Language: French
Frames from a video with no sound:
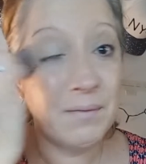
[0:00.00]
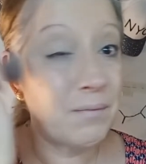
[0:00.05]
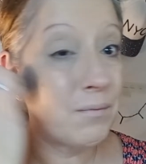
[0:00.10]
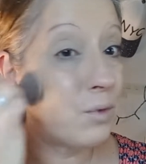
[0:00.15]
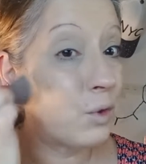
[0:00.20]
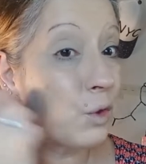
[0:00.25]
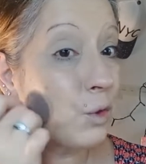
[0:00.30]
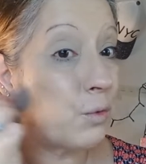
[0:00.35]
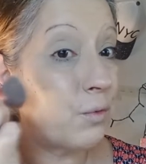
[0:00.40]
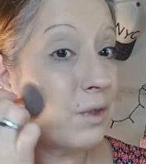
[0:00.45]

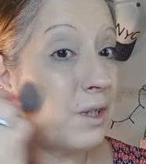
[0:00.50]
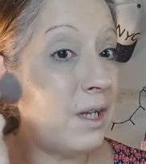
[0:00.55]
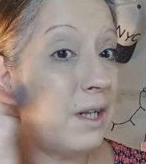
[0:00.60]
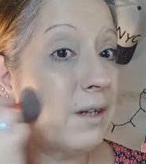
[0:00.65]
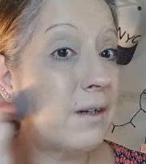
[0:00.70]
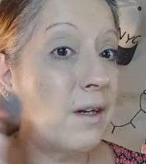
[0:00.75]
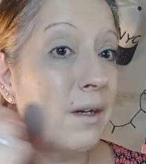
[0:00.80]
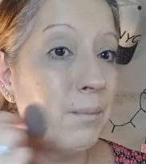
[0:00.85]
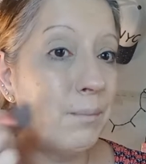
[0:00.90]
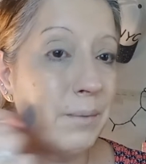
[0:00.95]
Je trouve qu'il est
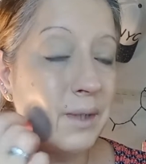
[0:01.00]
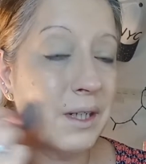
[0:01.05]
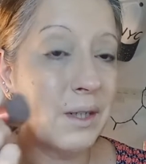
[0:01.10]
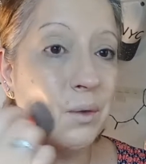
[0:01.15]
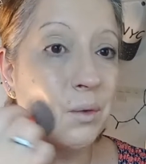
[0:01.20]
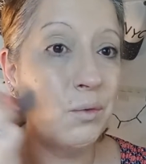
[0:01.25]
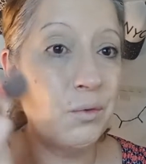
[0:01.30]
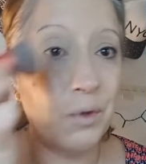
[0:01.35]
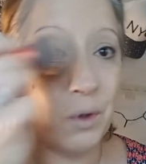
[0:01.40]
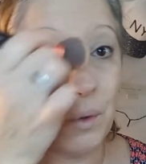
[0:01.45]
quand même bien
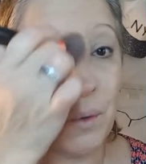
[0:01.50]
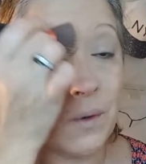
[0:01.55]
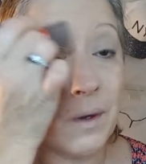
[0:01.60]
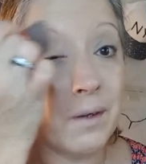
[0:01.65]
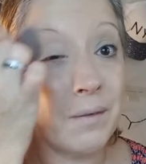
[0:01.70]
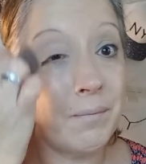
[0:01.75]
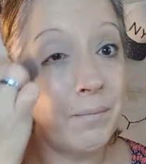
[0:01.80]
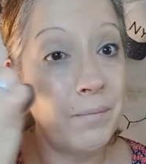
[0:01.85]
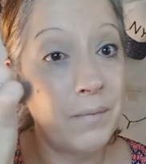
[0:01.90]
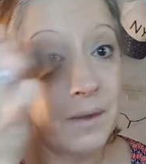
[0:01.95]
couvrant.
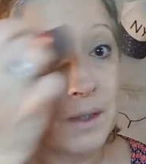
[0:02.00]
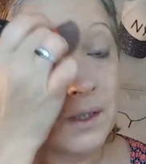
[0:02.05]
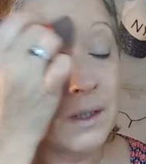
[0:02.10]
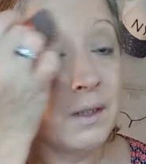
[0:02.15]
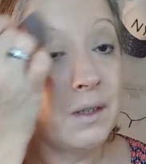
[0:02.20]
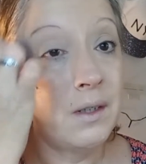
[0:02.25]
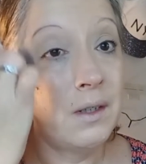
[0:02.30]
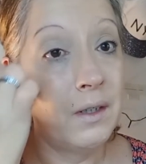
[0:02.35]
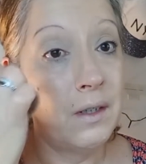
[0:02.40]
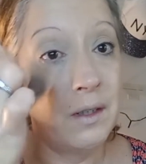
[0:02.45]
Hein
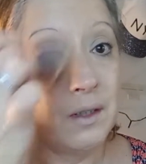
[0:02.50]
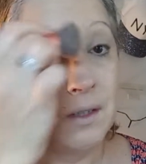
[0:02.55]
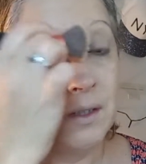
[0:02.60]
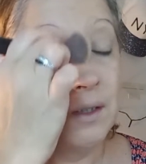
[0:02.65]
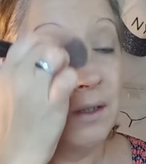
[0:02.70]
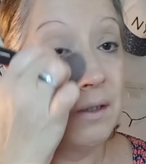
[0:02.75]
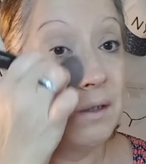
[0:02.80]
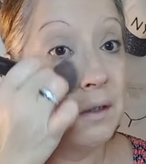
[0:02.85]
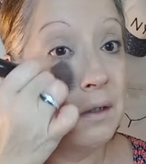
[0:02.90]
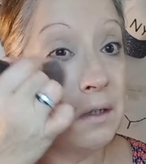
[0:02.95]

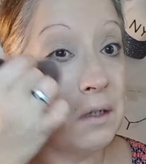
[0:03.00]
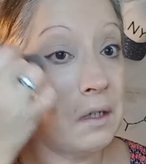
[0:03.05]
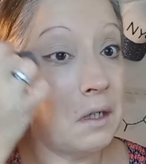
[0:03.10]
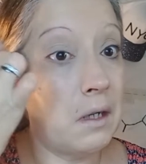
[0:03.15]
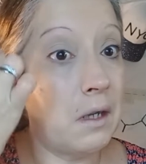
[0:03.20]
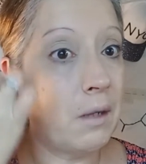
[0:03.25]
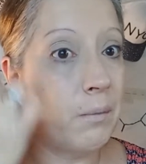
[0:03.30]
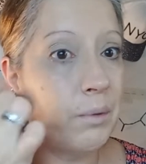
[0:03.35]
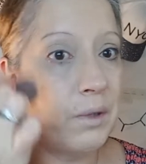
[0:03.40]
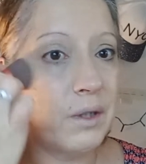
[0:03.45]
il
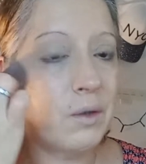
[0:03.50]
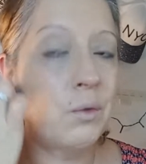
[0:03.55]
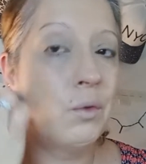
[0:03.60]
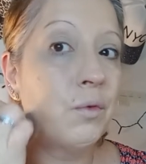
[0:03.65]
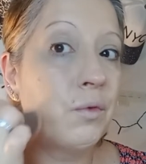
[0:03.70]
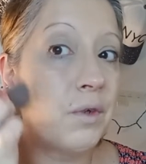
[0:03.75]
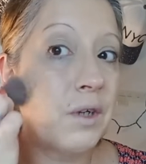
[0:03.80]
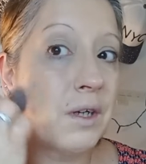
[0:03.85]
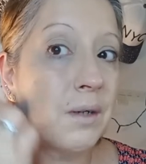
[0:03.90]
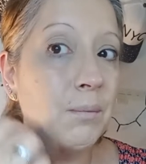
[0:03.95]
a bien
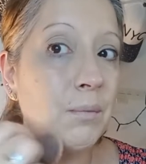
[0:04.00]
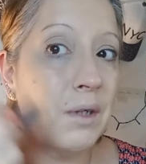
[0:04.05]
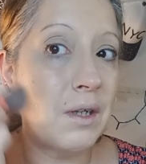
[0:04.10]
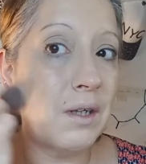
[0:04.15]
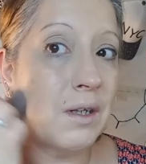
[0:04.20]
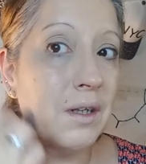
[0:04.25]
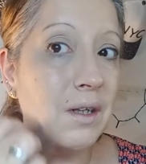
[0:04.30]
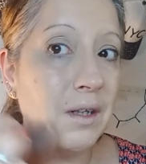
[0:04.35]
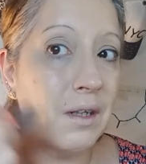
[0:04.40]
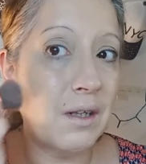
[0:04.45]
couvert
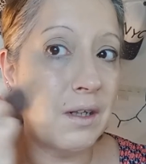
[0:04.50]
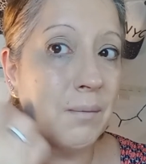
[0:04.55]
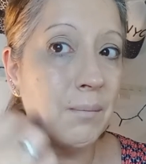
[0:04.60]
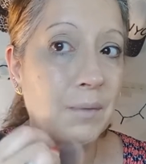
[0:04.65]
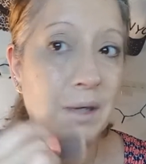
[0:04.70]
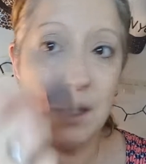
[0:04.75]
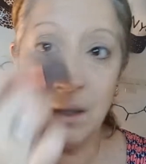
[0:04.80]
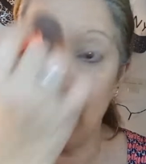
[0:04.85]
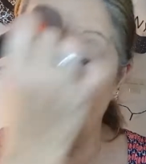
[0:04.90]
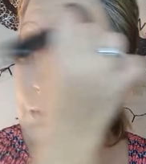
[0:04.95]
mes
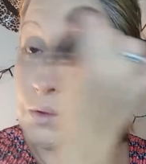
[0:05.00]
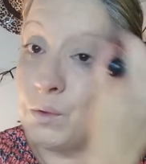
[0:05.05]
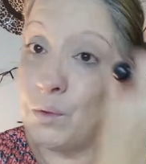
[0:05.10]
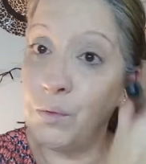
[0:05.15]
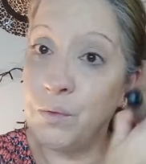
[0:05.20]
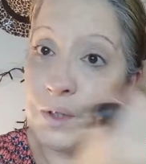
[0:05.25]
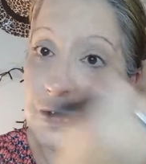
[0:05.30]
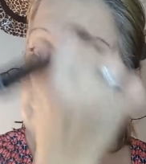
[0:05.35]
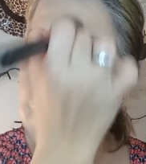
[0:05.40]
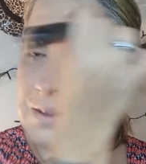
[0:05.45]
marques de
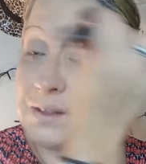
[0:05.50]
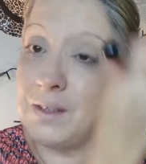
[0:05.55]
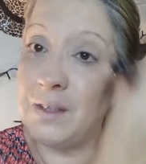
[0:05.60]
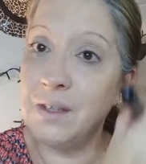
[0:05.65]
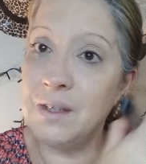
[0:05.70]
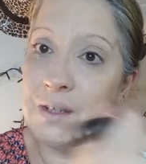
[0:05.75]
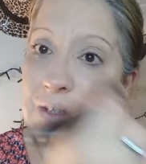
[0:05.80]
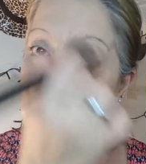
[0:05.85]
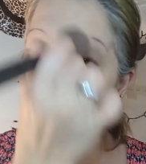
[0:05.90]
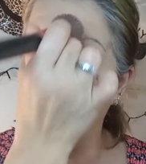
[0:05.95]

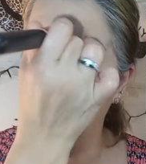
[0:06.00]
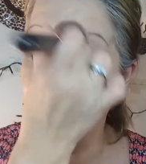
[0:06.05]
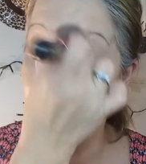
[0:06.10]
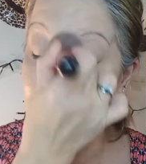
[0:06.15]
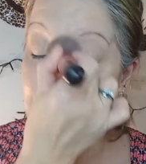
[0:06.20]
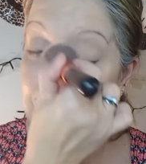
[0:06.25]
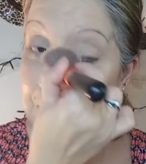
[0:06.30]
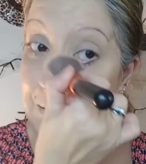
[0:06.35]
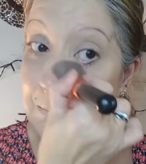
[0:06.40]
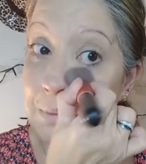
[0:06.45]
fatigue,
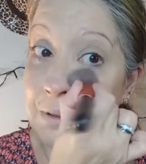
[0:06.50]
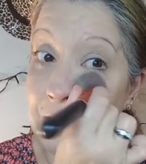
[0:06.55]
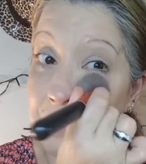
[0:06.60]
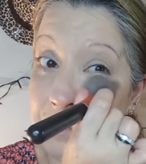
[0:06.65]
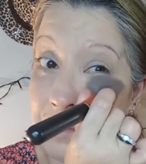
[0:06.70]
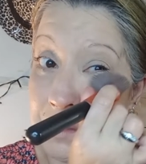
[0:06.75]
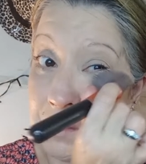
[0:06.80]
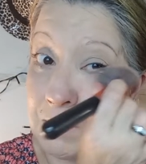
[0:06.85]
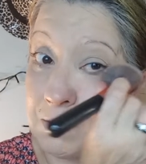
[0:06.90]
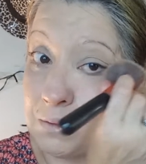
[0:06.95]
euh,
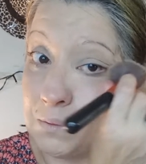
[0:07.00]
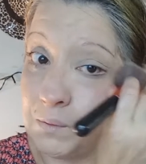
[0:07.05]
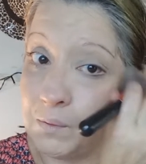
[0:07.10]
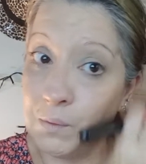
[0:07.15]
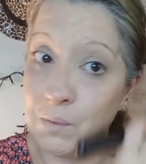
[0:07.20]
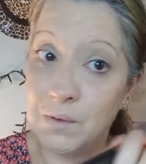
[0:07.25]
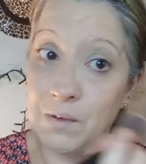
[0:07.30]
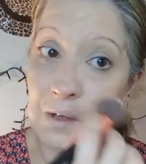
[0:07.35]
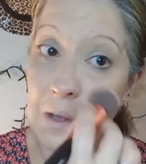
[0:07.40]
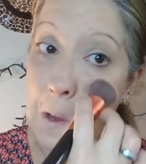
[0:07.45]
d'imperfection, tout
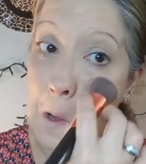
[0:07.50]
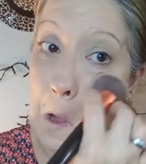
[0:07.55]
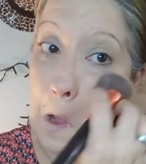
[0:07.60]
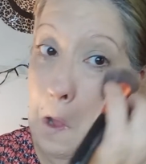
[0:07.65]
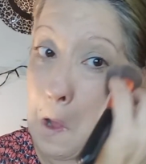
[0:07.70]
ça.